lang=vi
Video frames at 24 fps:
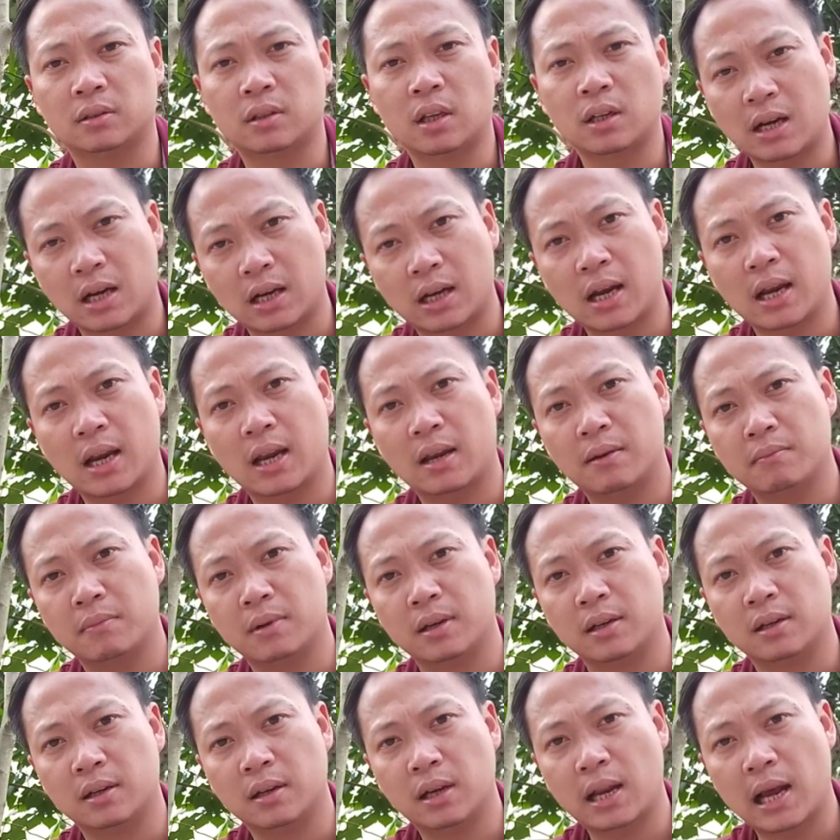tất cả các em
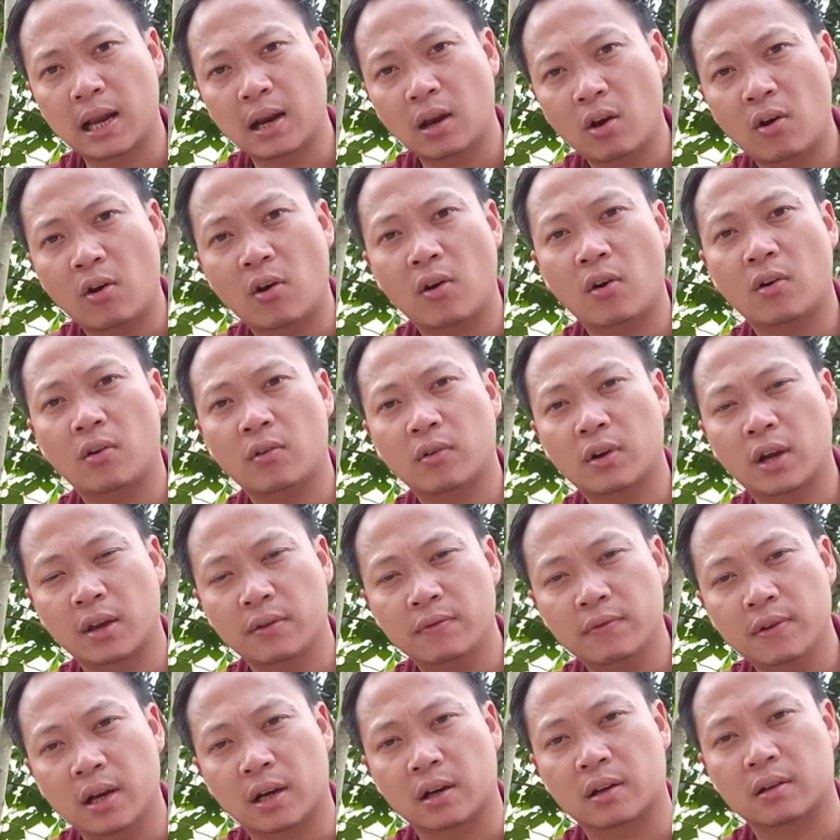mình đã lo cái
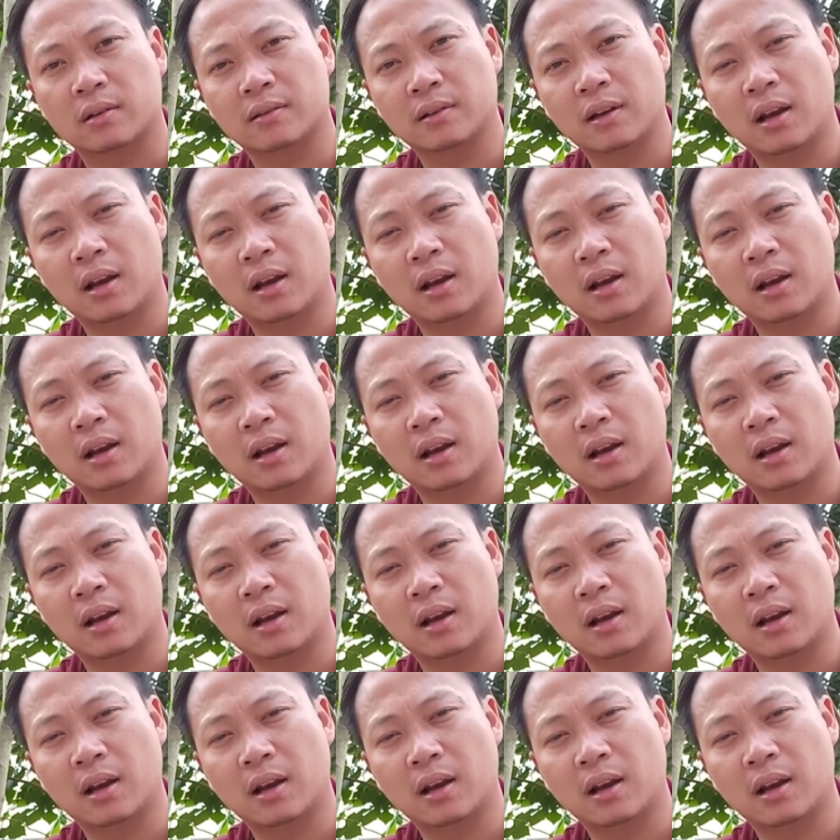việc